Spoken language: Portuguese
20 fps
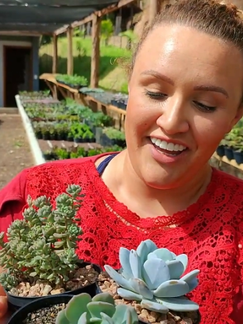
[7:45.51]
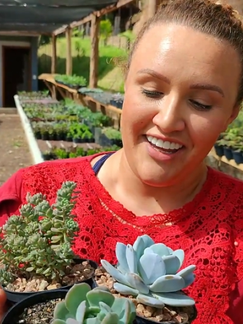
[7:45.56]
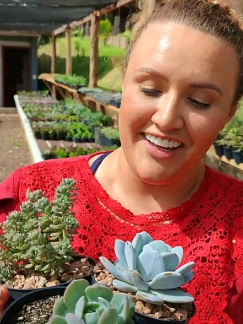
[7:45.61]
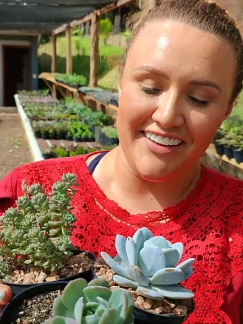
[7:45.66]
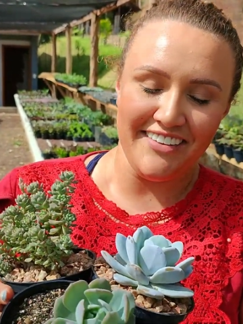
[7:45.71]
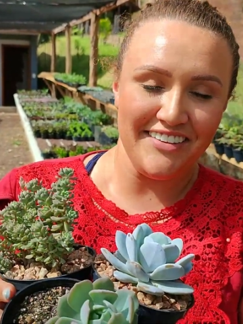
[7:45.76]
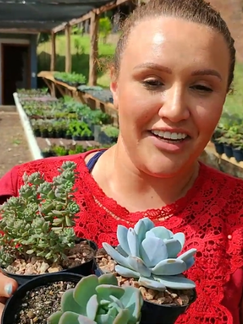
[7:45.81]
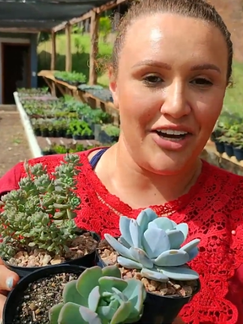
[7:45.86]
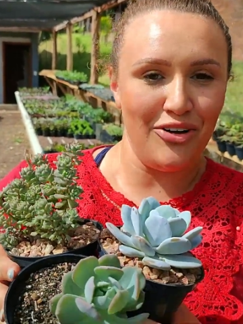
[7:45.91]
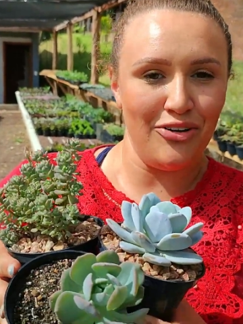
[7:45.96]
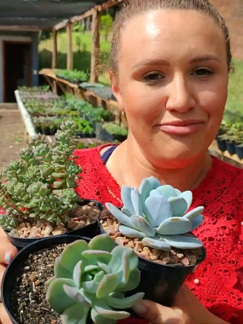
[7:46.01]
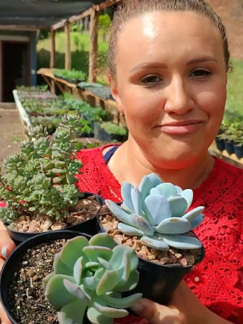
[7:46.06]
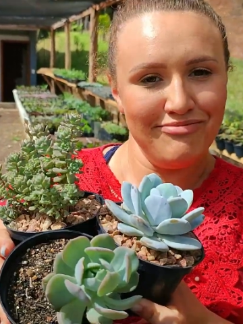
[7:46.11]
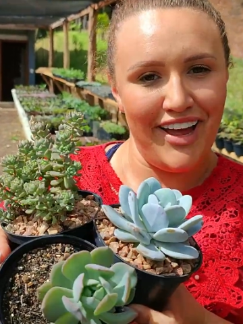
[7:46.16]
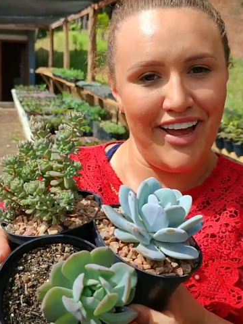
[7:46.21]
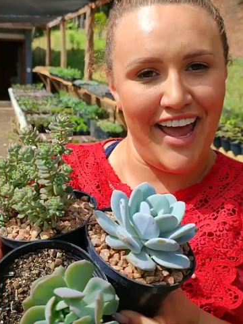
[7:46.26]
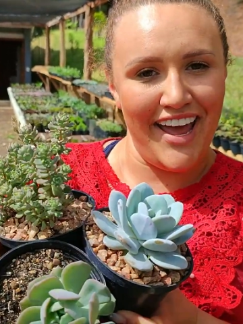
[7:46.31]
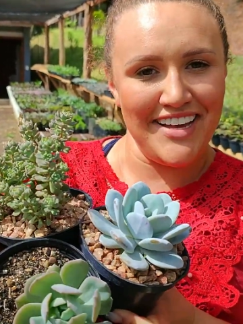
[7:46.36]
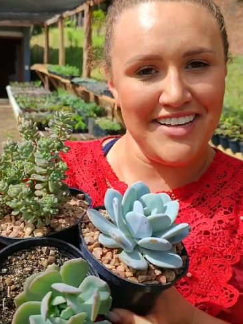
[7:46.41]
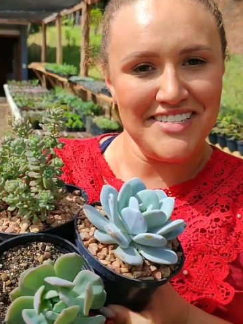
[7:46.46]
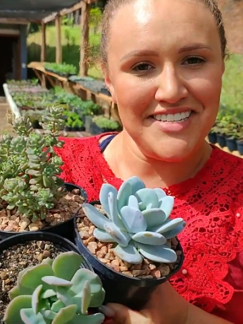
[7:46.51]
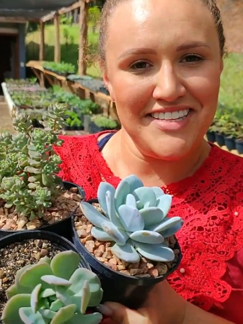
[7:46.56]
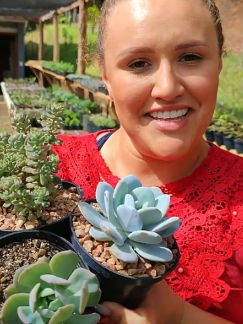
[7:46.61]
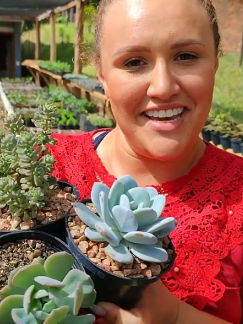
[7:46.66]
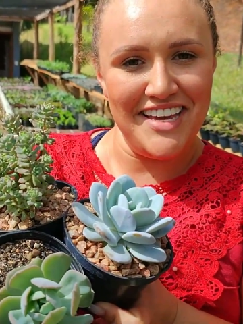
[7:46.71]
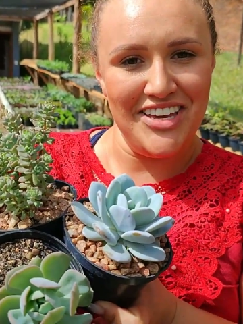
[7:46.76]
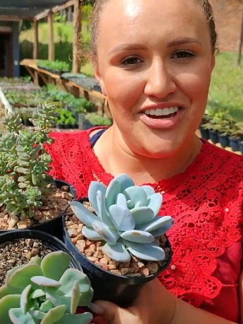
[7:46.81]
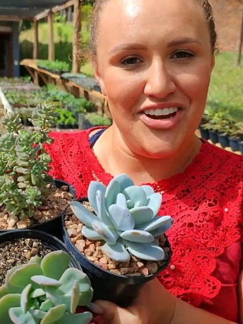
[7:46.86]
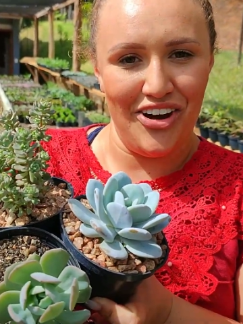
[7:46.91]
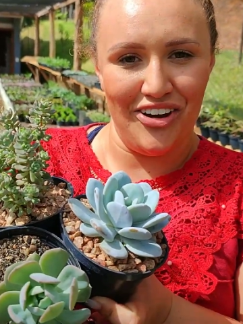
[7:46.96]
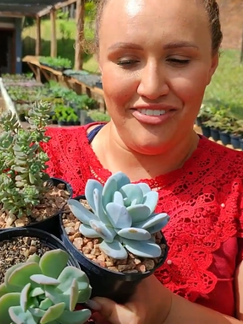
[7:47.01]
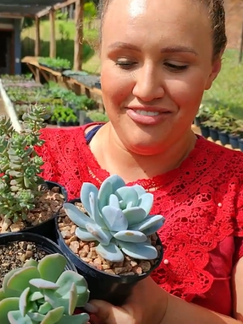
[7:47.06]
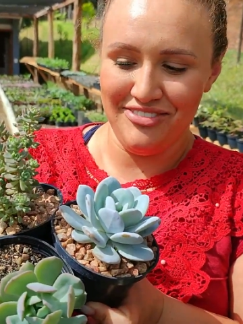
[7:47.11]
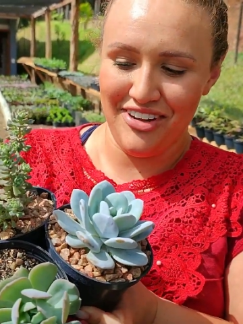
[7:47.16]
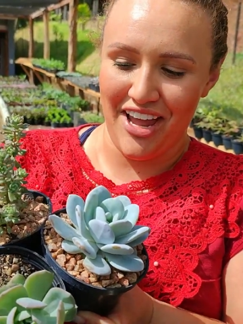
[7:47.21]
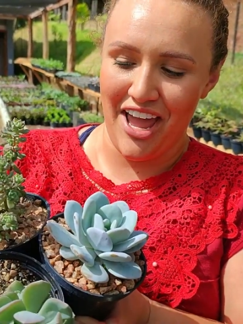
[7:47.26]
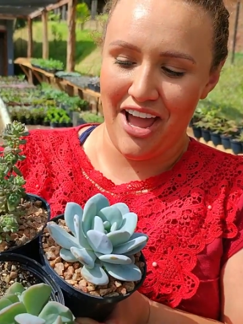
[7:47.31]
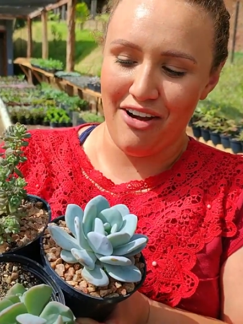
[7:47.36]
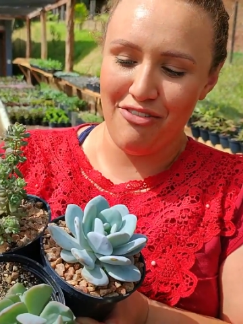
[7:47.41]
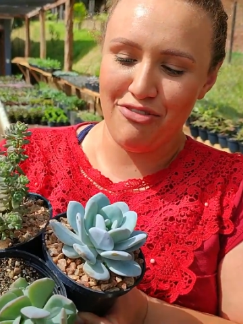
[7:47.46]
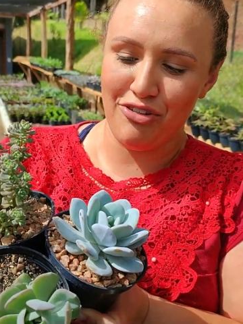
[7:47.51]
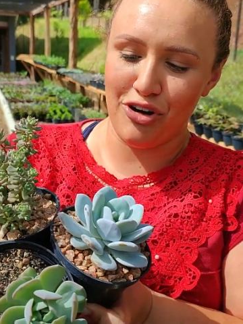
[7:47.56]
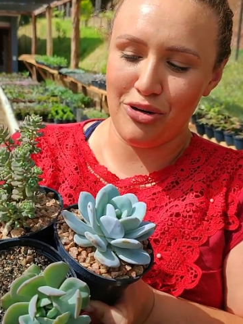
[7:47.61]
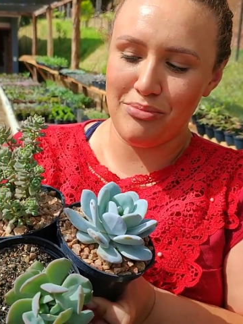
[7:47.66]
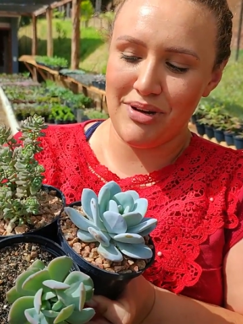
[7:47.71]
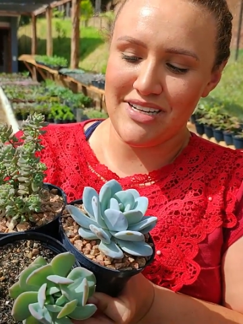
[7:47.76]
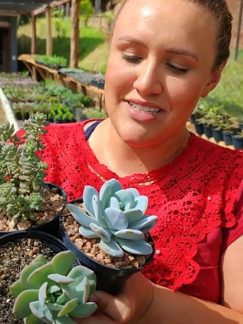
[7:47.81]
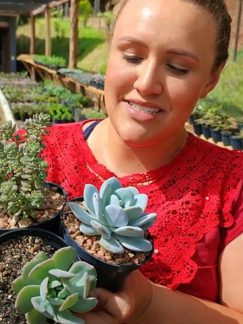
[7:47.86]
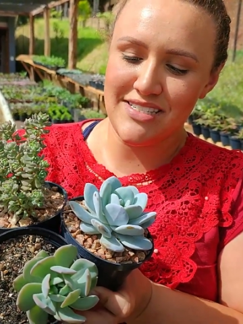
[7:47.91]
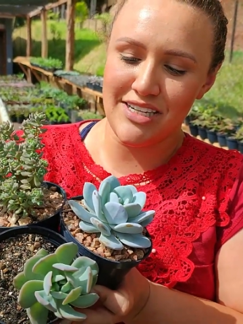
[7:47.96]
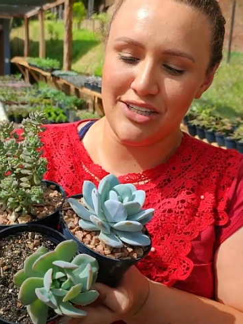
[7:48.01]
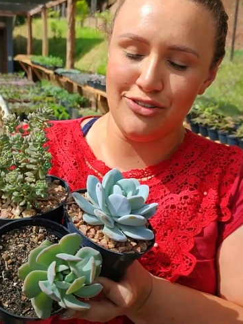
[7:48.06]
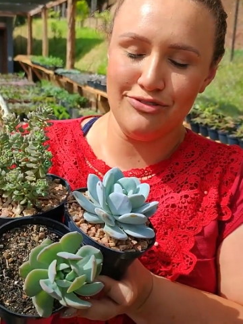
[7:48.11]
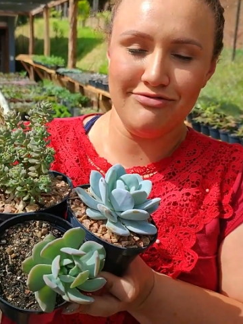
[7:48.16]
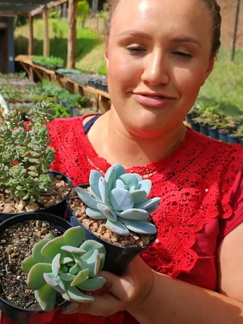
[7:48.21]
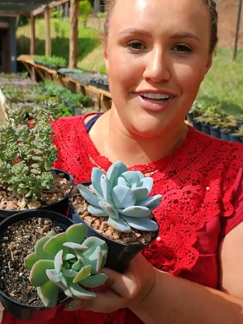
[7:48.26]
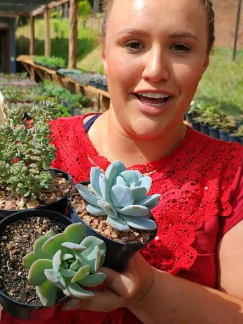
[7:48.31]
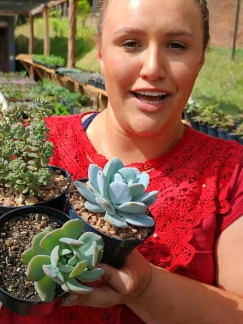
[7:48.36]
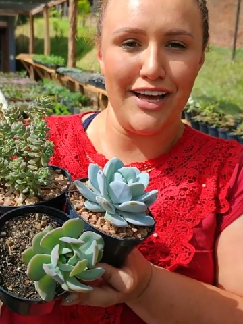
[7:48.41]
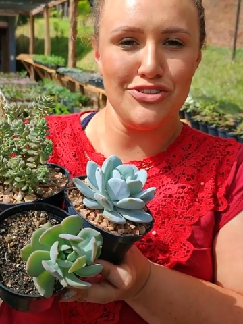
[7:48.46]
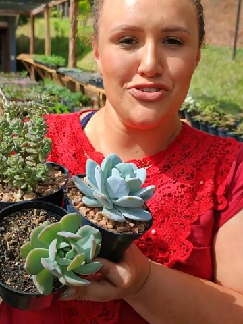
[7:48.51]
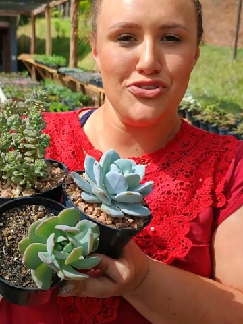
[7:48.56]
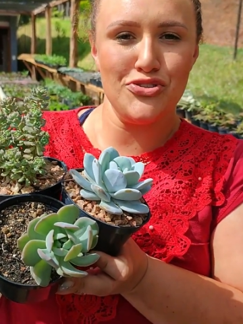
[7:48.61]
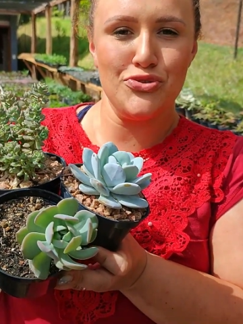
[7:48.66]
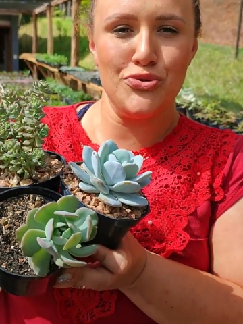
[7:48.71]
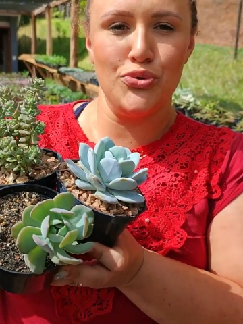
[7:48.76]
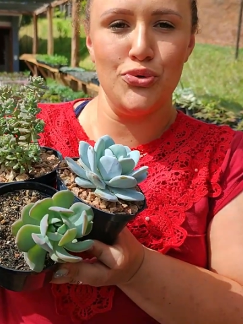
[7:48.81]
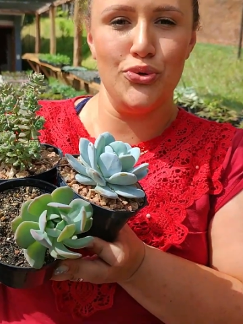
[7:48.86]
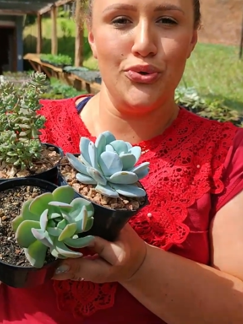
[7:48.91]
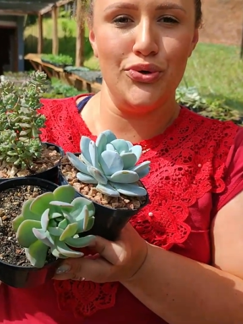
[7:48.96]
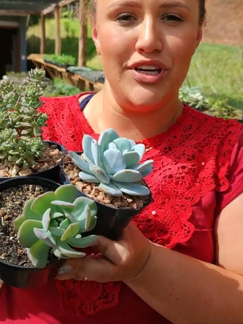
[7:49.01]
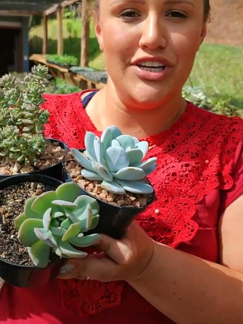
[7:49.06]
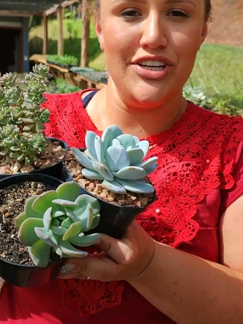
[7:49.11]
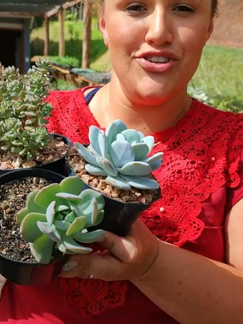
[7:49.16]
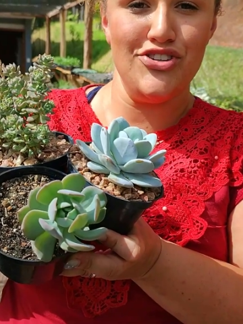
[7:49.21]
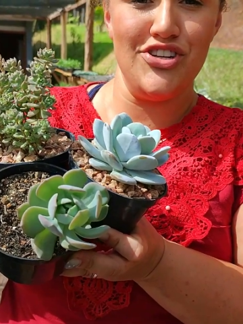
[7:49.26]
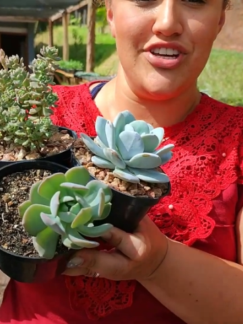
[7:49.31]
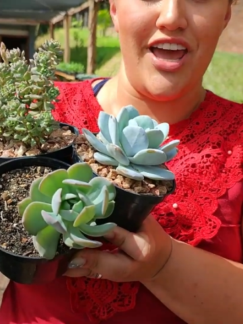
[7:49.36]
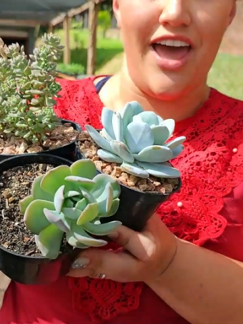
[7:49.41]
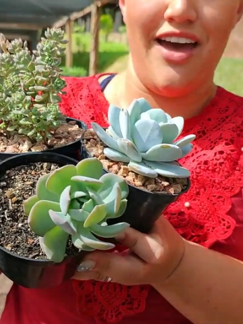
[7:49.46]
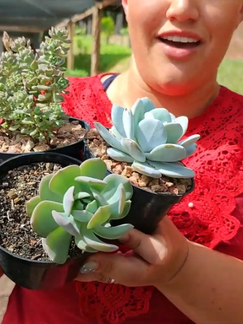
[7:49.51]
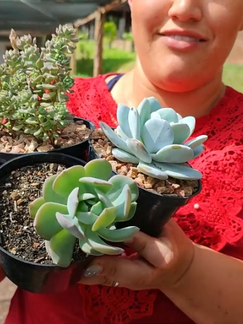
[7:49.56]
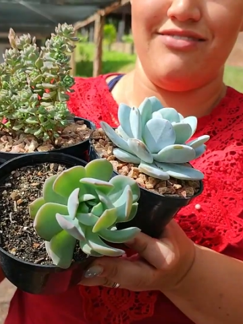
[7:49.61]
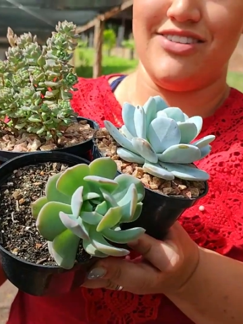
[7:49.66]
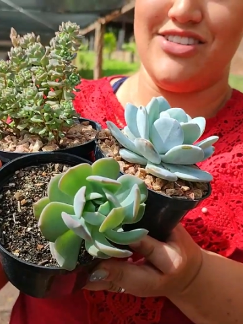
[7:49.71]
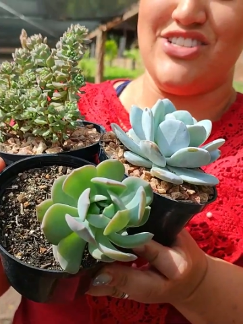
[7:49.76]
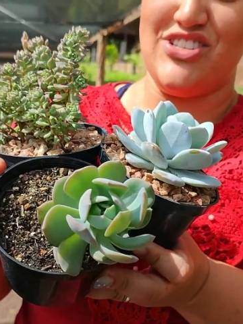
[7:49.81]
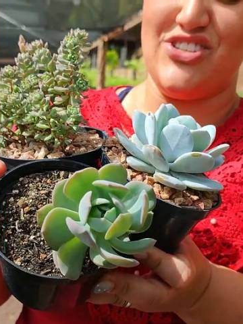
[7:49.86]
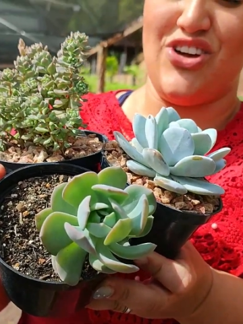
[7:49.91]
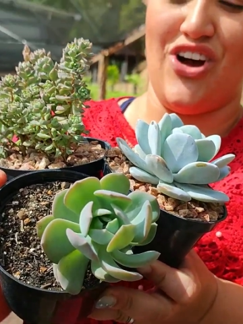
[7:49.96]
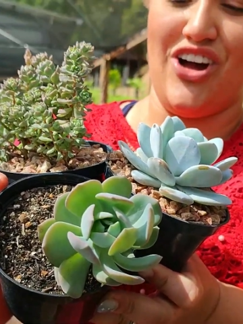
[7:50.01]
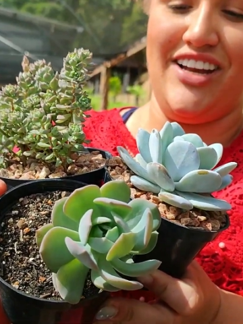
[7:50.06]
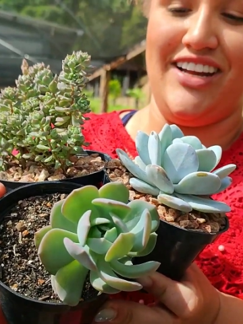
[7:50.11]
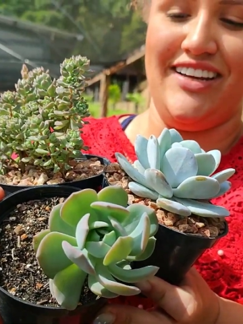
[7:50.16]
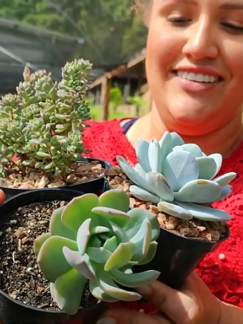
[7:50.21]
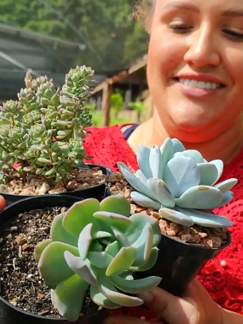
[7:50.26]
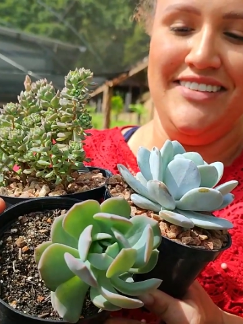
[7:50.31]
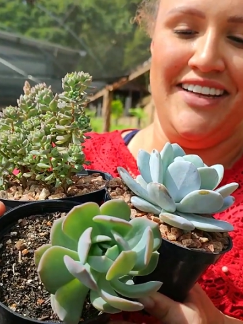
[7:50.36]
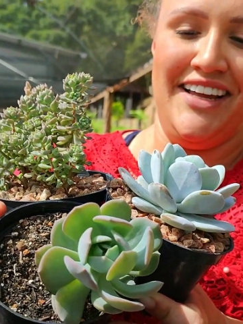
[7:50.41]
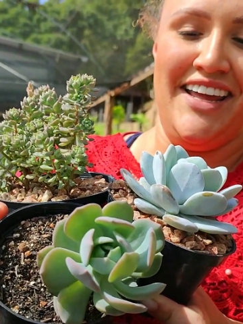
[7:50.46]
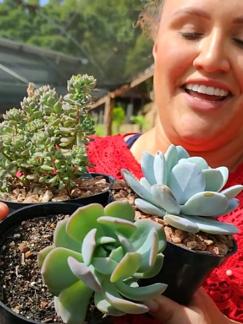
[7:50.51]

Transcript: Então, essa daí, ó, é a formação da Sweet Evans, olha.